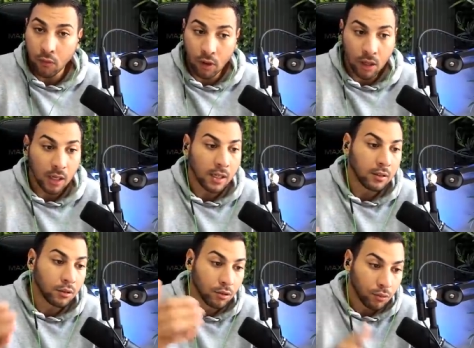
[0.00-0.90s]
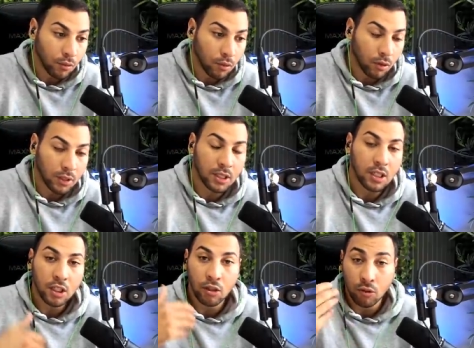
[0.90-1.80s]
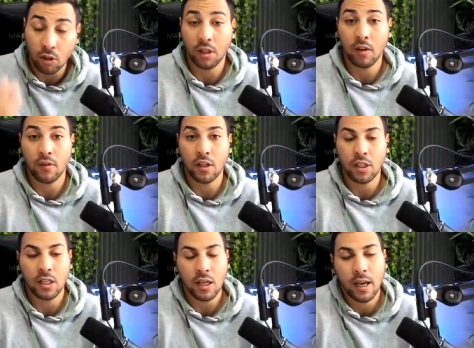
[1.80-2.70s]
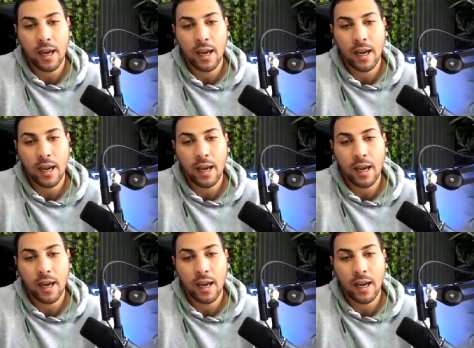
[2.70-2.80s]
Voilà, je suis encore ici, j'ai eu le temps de réfléchir